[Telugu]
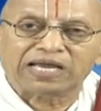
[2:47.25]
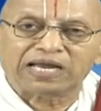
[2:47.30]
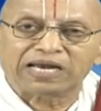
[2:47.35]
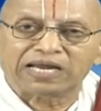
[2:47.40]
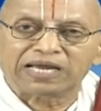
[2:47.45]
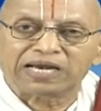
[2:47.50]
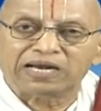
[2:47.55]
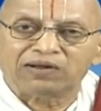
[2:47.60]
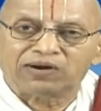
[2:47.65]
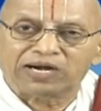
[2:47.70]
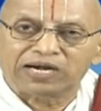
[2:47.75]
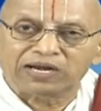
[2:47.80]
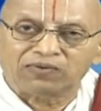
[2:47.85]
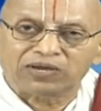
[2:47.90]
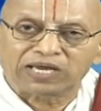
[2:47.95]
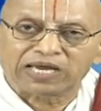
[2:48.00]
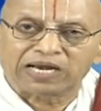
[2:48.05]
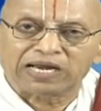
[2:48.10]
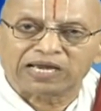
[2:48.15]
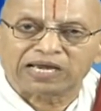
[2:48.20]
కలిగిన వాడివి
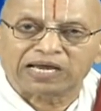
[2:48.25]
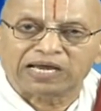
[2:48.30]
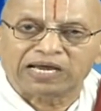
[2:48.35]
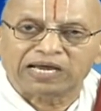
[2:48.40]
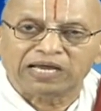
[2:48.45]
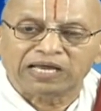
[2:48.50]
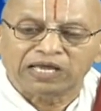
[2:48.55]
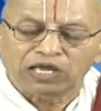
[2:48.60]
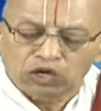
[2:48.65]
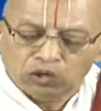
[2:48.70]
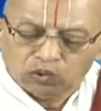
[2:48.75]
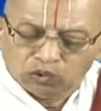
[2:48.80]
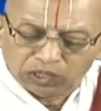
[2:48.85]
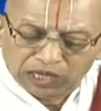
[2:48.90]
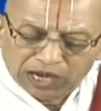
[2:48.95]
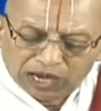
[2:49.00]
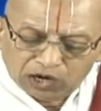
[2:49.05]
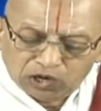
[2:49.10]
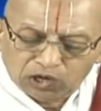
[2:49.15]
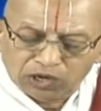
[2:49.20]
కనుక
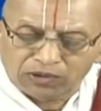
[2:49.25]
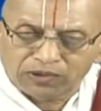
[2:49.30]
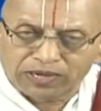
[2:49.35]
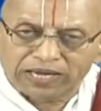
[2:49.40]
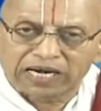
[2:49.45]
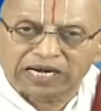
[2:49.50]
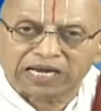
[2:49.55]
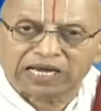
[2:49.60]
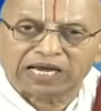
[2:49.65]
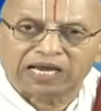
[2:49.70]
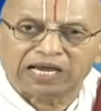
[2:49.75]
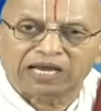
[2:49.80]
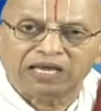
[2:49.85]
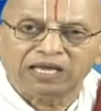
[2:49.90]
ఉదారుడివి కనుక